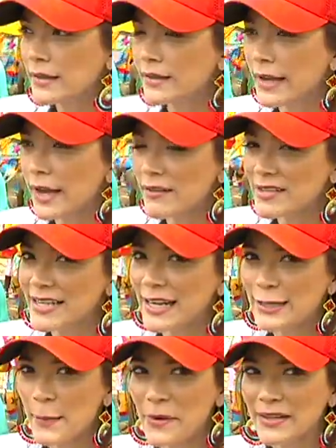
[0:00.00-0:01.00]
de
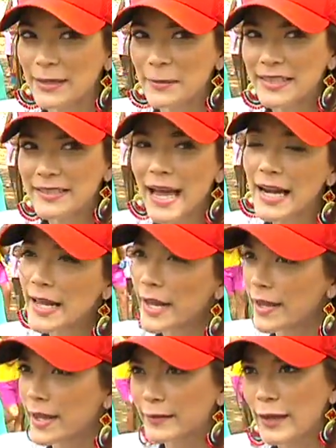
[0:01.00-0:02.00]
cabecera departamental y
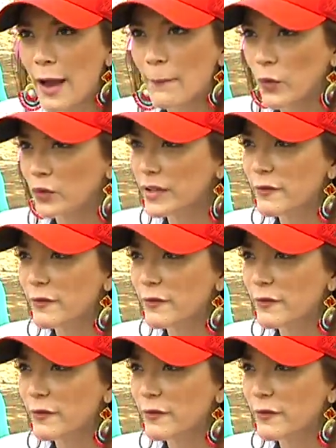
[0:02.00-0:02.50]
aquí estamos.